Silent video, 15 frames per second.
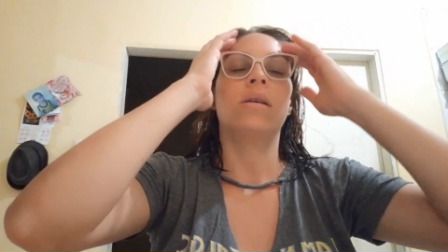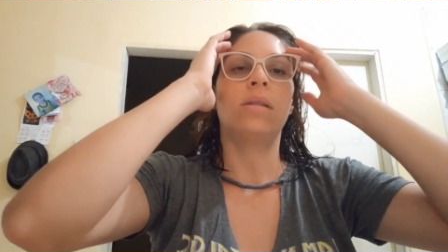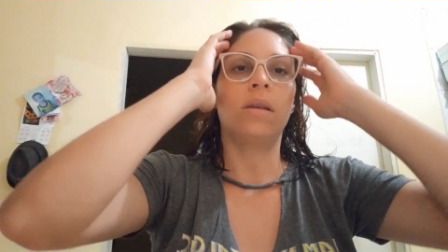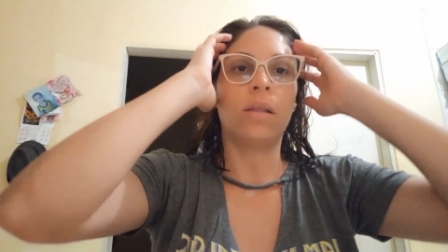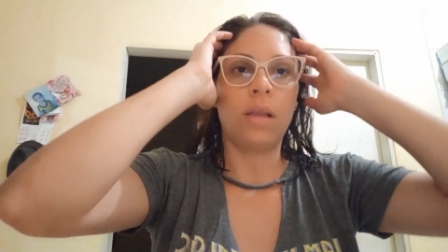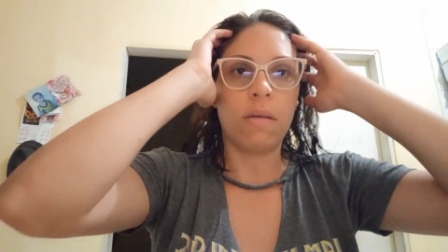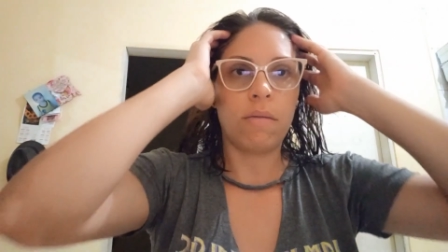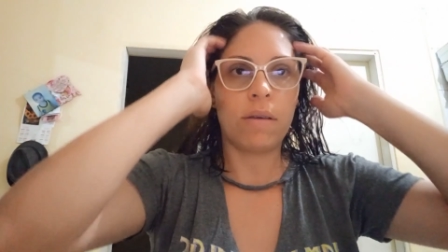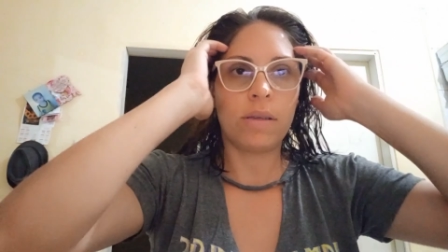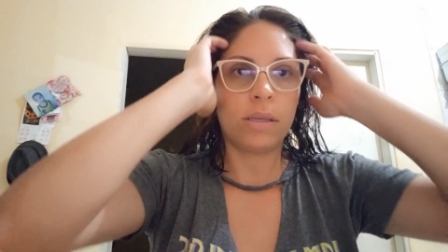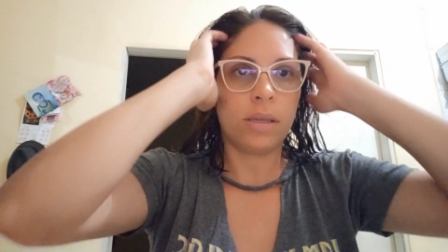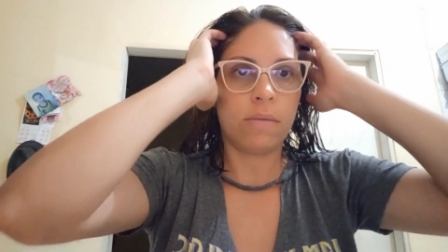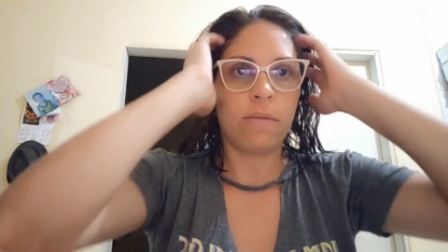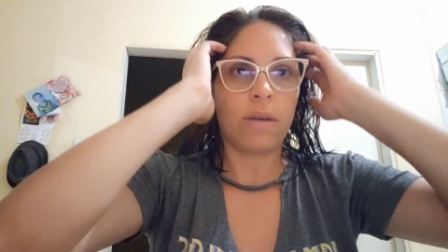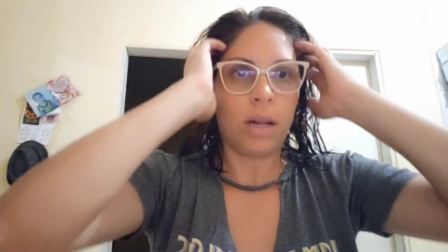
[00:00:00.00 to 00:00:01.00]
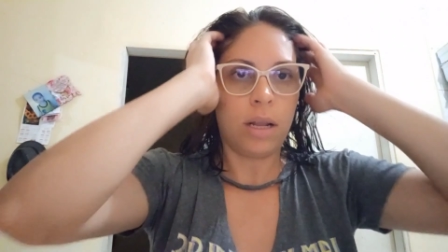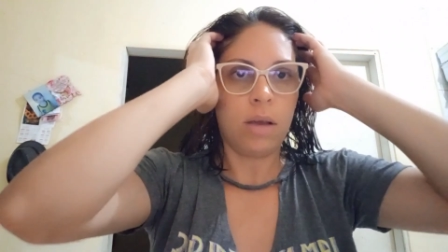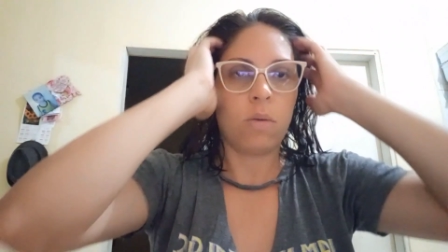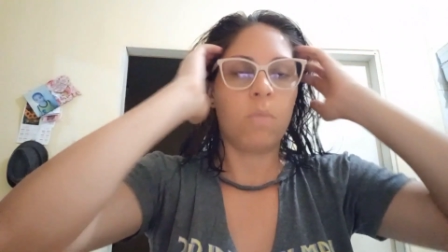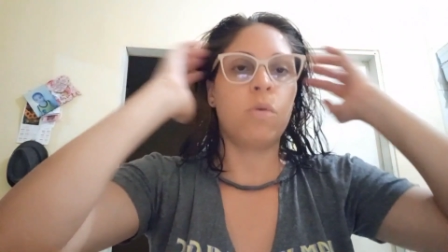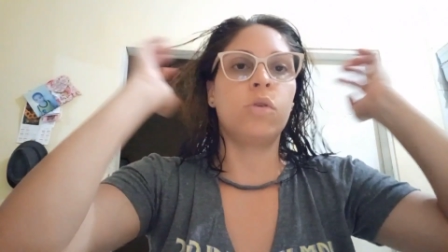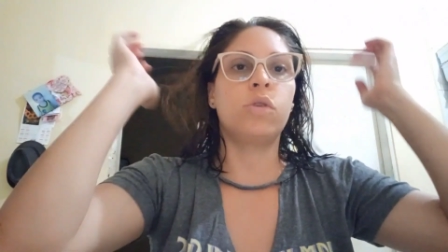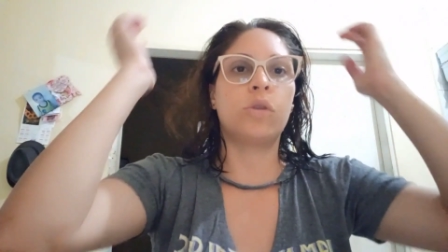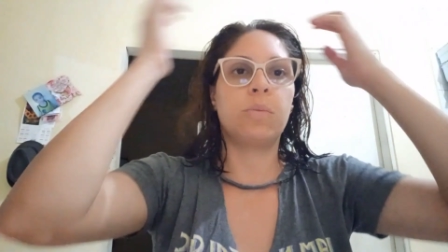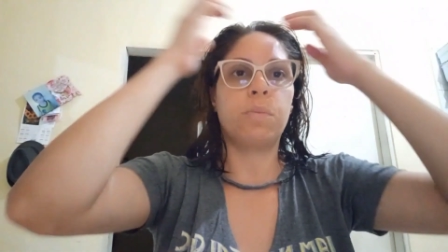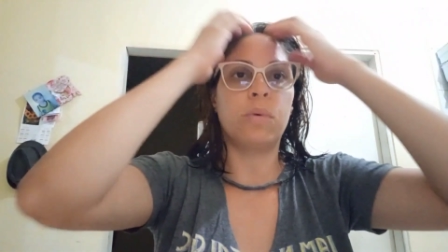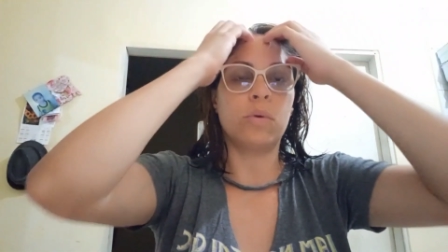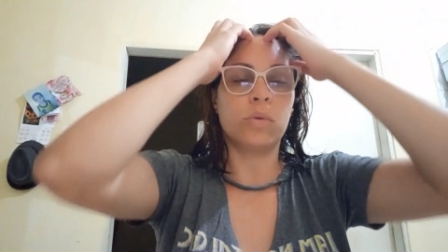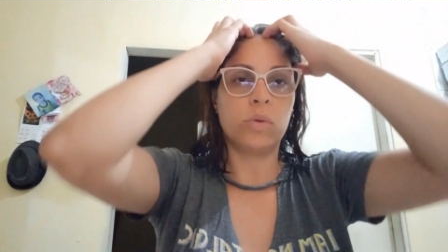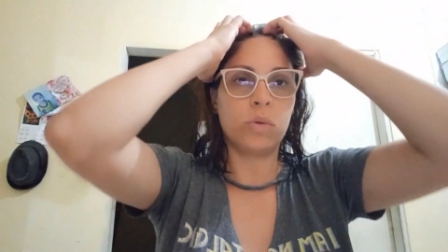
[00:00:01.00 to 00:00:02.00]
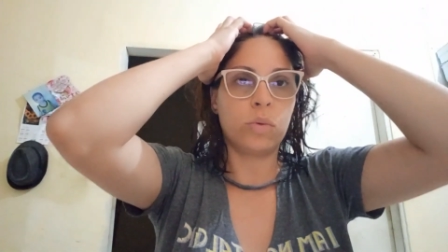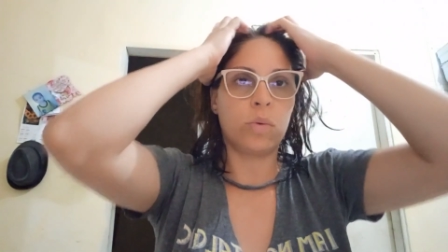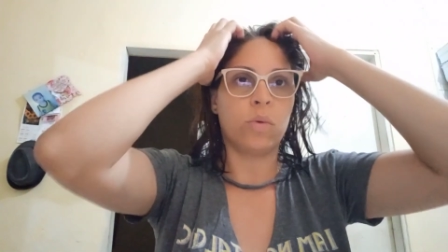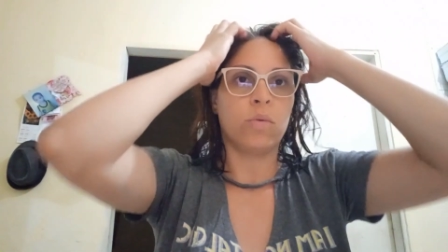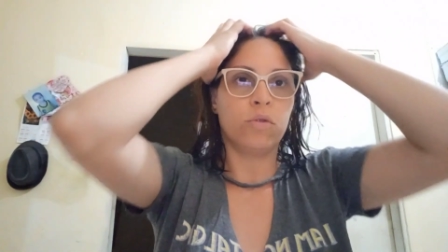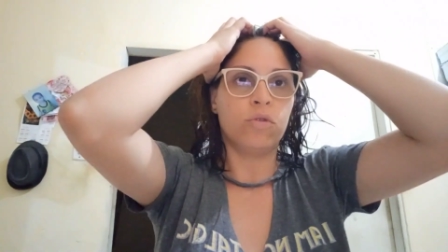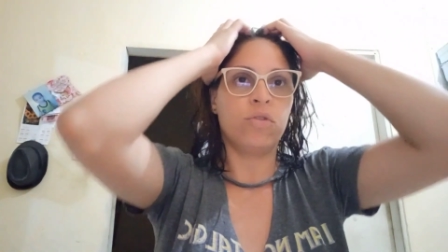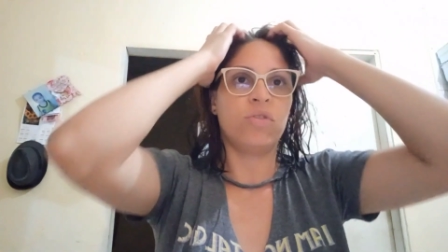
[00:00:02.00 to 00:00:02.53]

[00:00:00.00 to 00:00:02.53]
Eu nem faz... falei com meu esposo hoje,